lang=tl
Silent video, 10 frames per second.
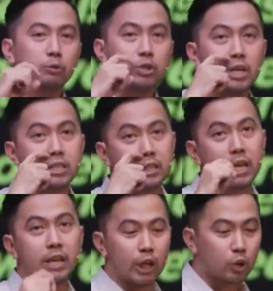to
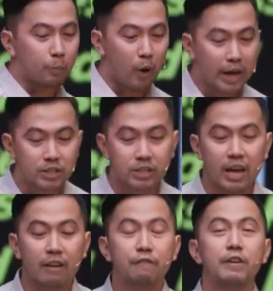16, ito po ay
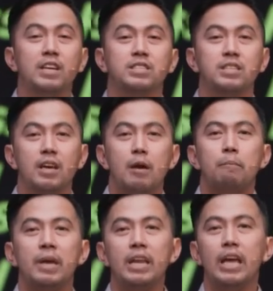service
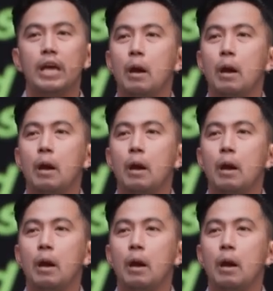Meaning,